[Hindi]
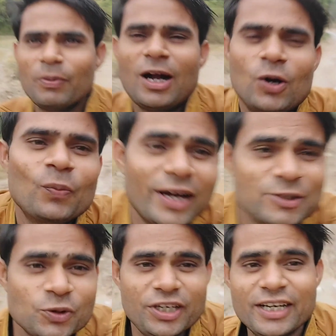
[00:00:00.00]
तो हम
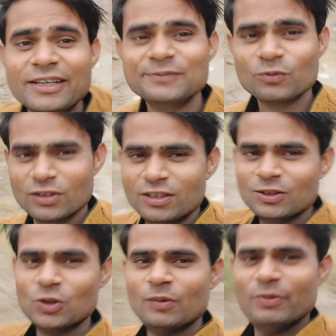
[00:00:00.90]
पहाड़ों में आ चुके हैं
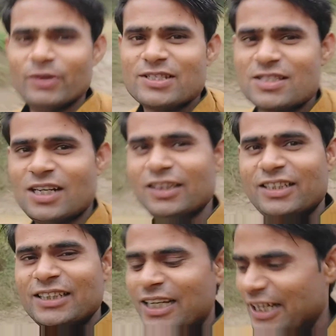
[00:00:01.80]
तो अभी
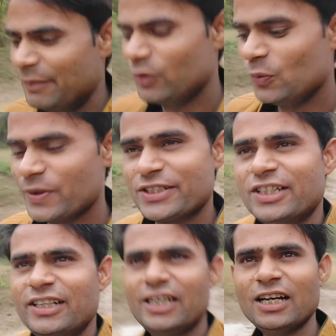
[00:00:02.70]
बस अंदर जाना है हमें
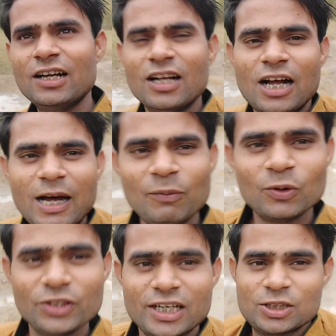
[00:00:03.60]
ऊपर चढ़ना है
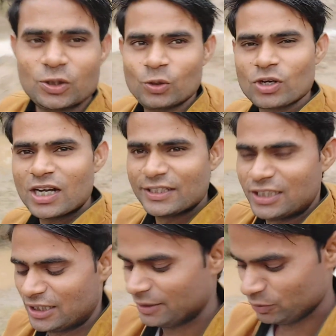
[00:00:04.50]
आप लोगों को दिखाता हूँ
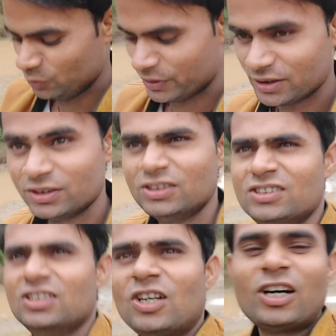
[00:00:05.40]
देखो कहाँ चढ़ना है हमें
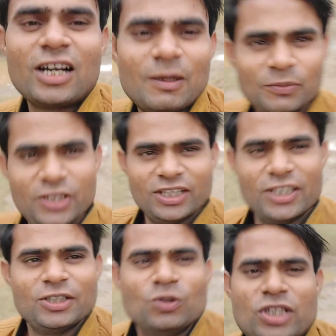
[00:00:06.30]
ऊपर और आप
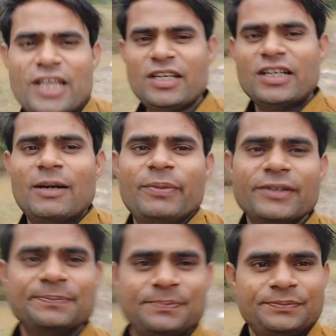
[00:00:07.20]
देख रहे कितनी ऊँचाई है
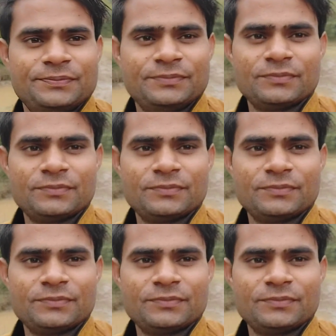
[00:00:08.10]
यहाँ पर